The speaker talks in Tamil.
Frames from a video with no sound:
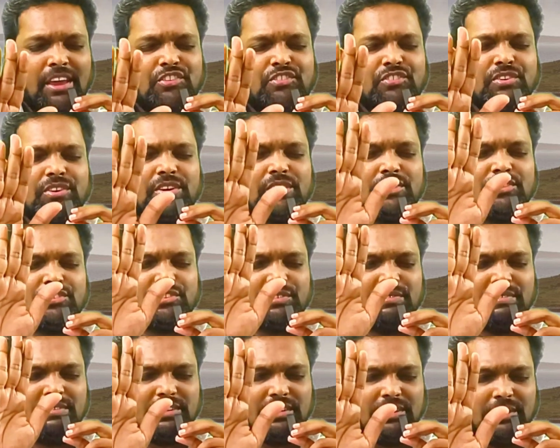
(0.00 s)
இயேசு
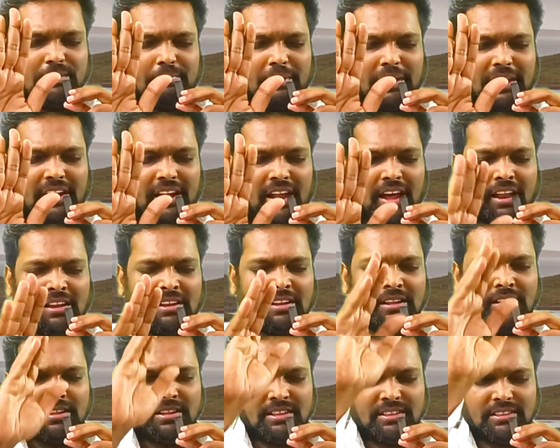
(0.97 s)
கிறிஸ்துவின் திருப்பெயரால்
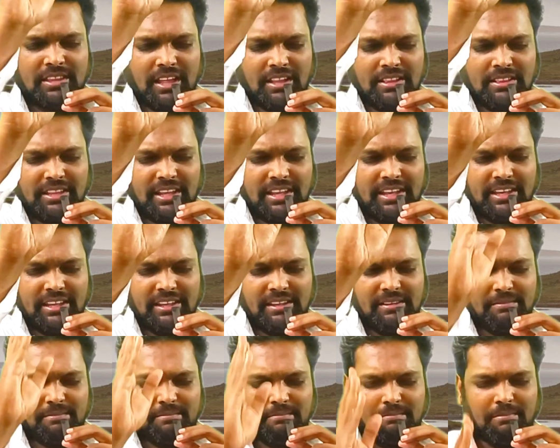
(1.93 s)
தந்தை
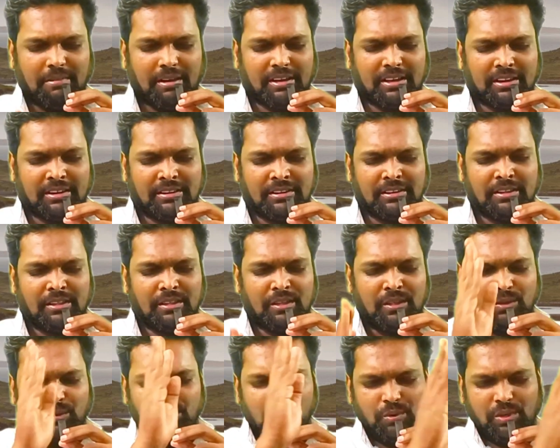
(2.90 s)
மகன்
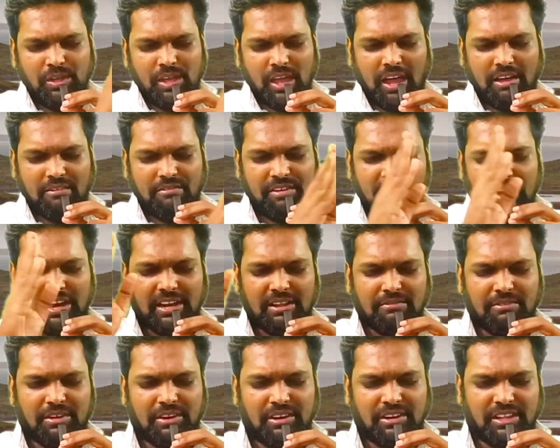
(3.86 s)
தூய்
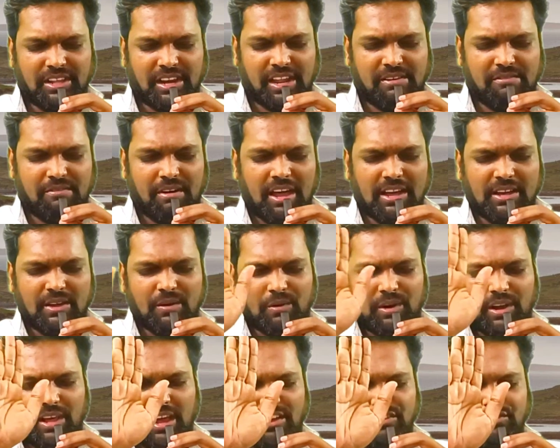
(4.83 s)
ஆவியானவர் நிறைவாக
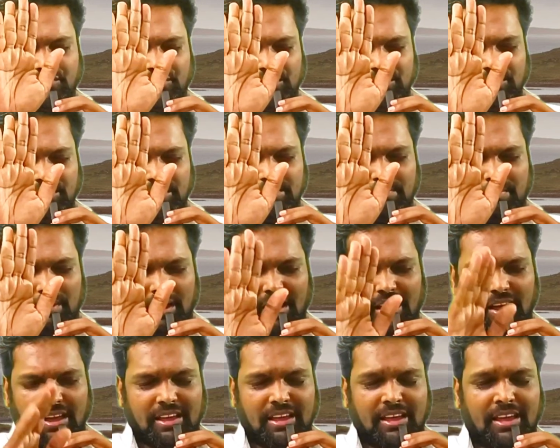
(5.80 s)
உங்களை
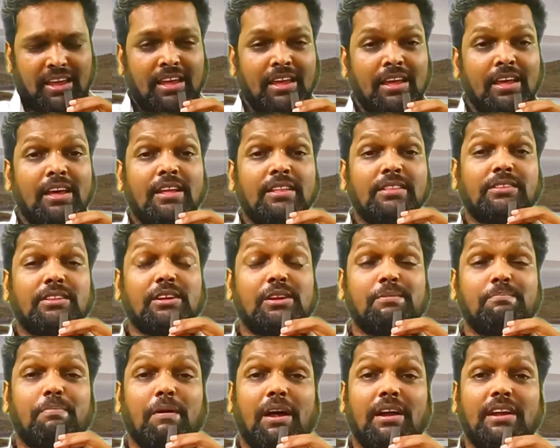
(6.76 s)
ஆசீர்வதிப்பாராக
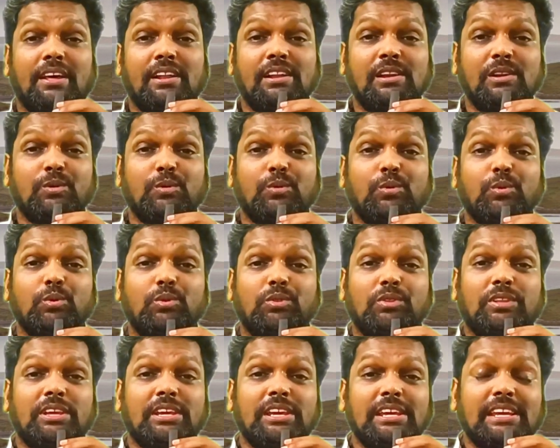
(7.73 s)
திருப்பாடல்
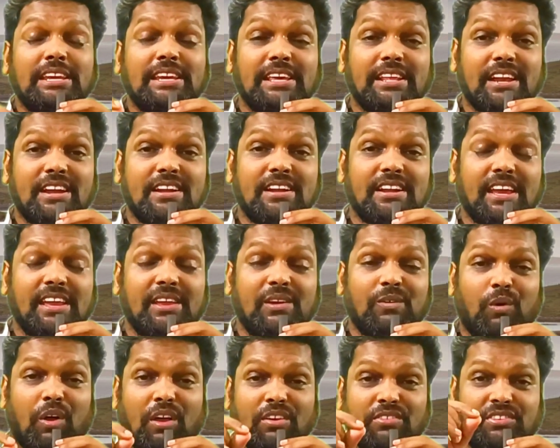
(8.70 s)
நூத்தி இரண்டை
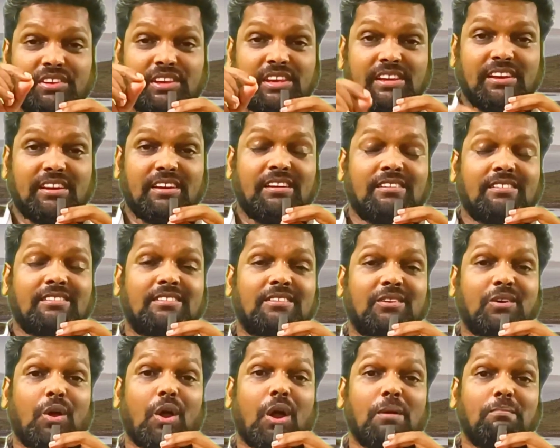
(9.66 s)
வாசியுங்கள்
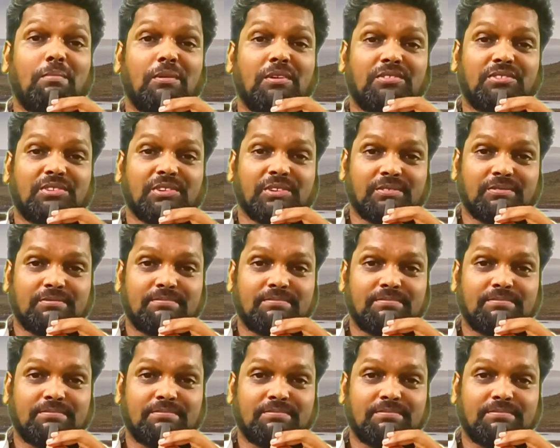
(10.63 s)
காட் பிளஸ்